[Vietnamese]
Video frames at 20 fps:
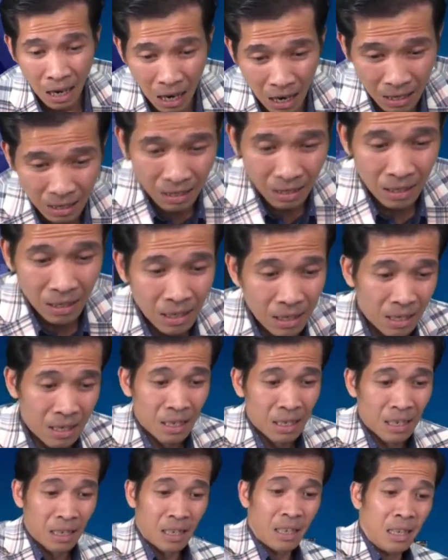ừ
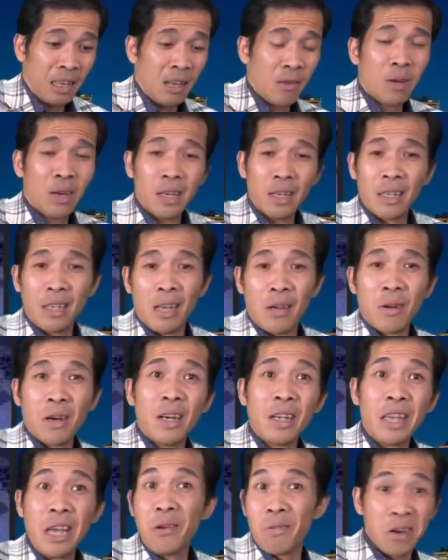nhiều người nhiều
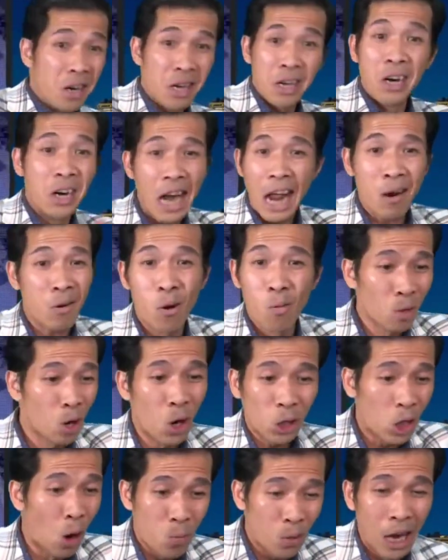người nhiều người người nào cũng
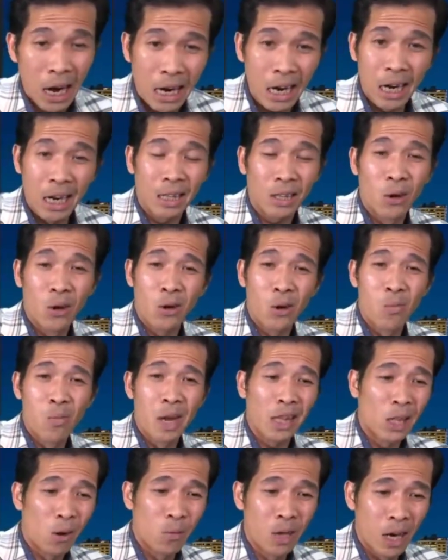nói tốt nhất á tôi cũng
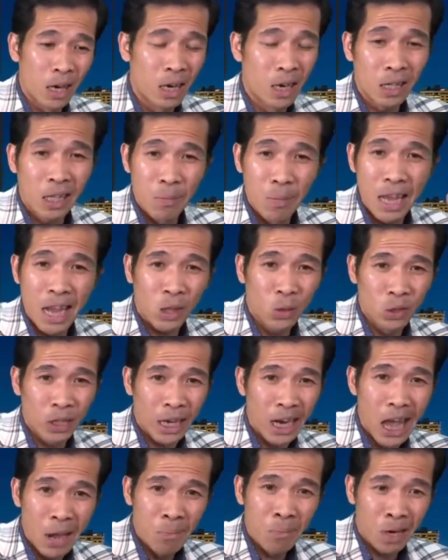biết tốt nhất nữa thì bây giờ tôi
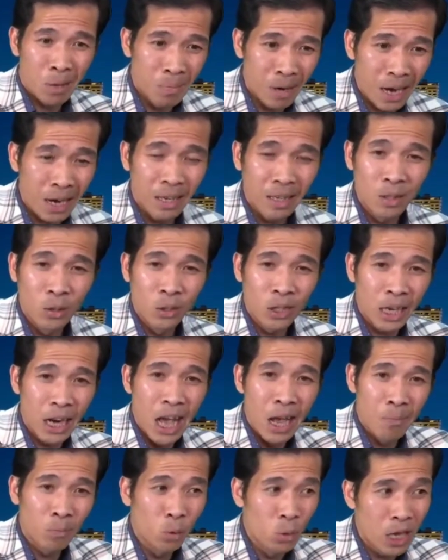sẽ đếm comment tôi sẽ
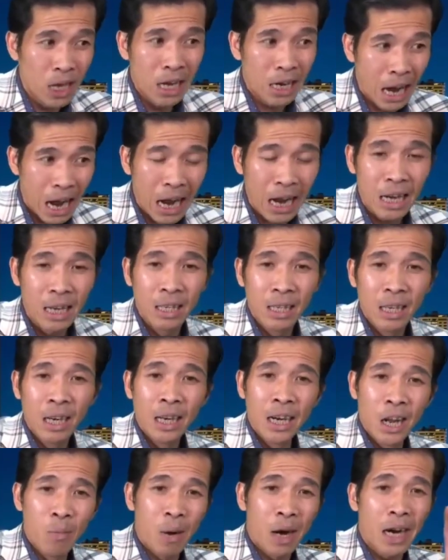đếm tôi chia ra
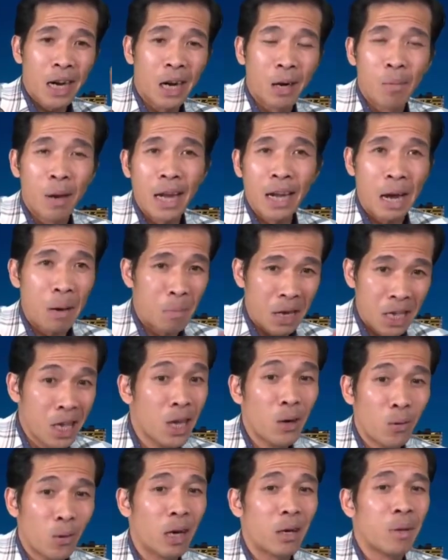nếu mà cái comment nào mà
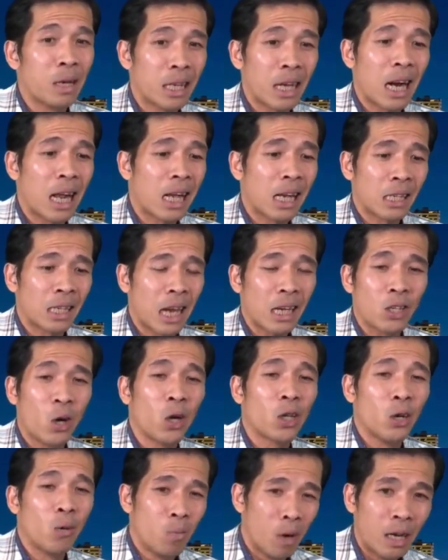nhiều á mình sẽ lấy cái xác
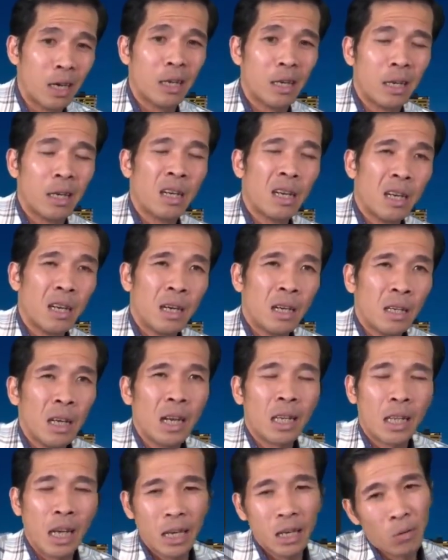suất trung bình
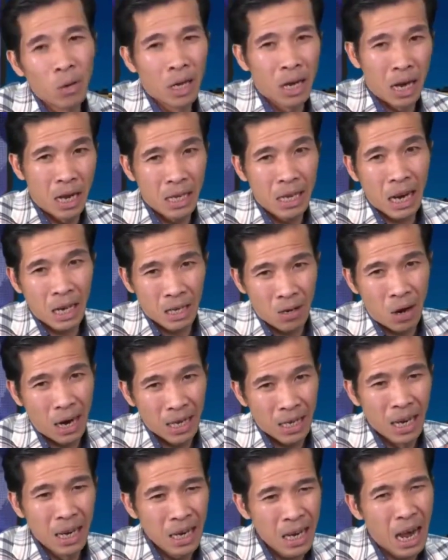vì thì quy nghĩ chắc
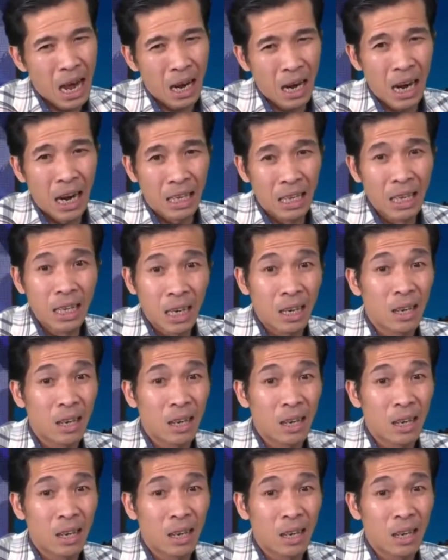khoảng 9 giờ hay là 9